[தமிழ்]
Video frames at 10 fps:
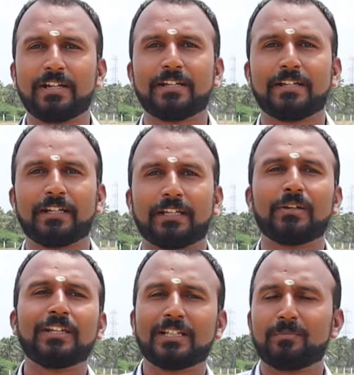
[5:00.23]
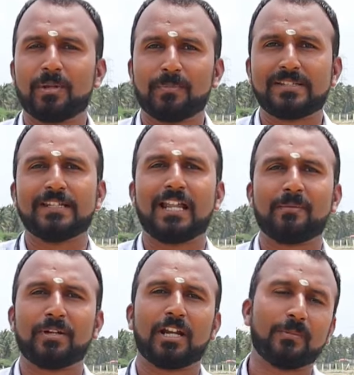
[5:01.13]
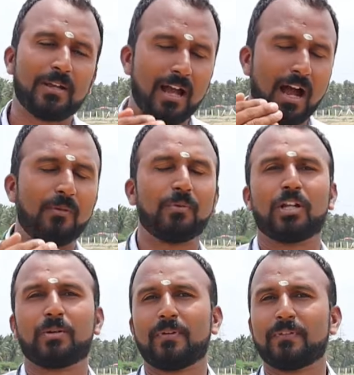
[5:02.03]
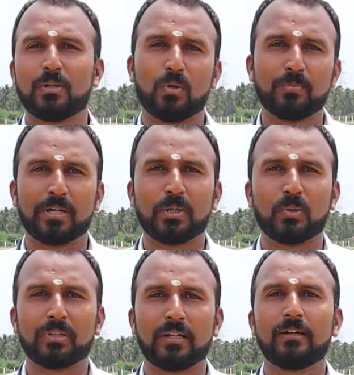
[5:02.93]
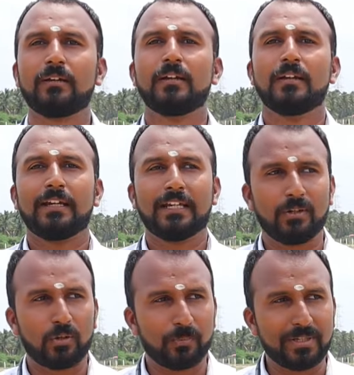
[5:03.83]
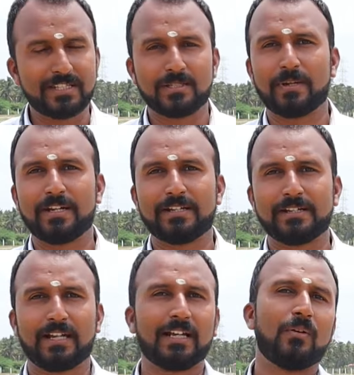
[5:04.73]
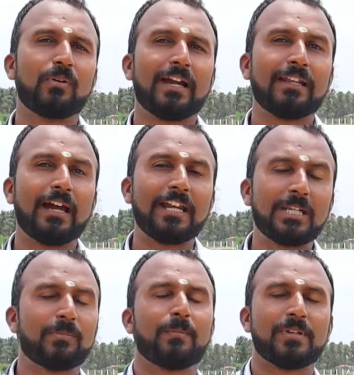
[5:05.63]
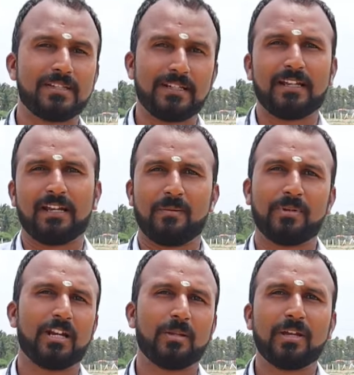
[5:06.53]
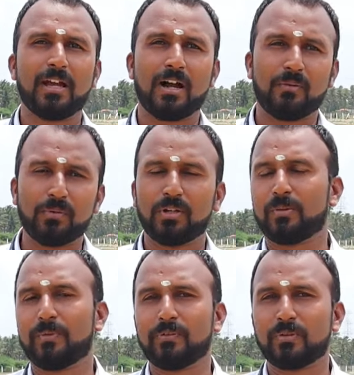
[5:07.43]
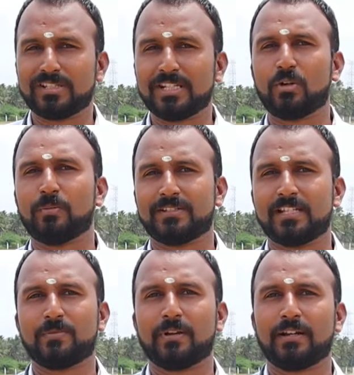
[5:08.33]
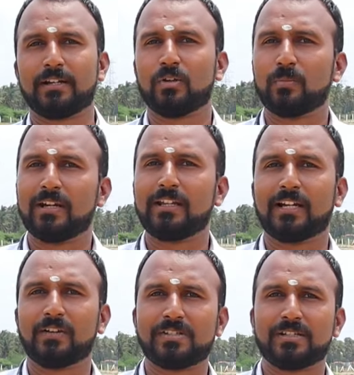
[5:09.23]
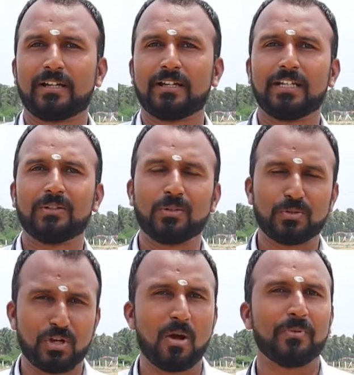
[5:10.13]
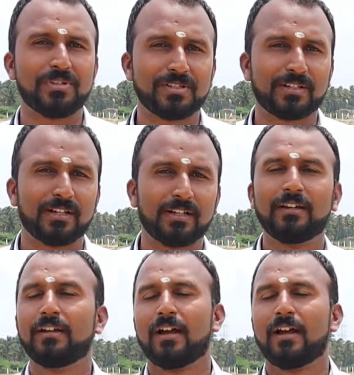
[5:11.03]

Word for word: வாங்கிட்டு இருக்கீங்க இன்கம் பேப்பர்ஸ் இல்லை அப்படின்னாலுமே அவங்களுக்குமே வந்து லோன் பண்ணி கொடுத்துடலாம் இல்லை ஒரு பிஸ்னஸ் பண்ணிகிட்டு இருக்காங்க அவங்களுக்கு ஐடி பேப்பர்ஸ் இல்லை அப்படின்னாலுமே அவங்களுக்குமே வந்து ஒரு சின்ன ஒரு பிஸ்னஸ் பண்ணுறாங்க ஒரு மளிகை கடை வச்சுருக்காங்க இல்லை வந்து ஒரு ஷாப் வச்சுருக்காங்க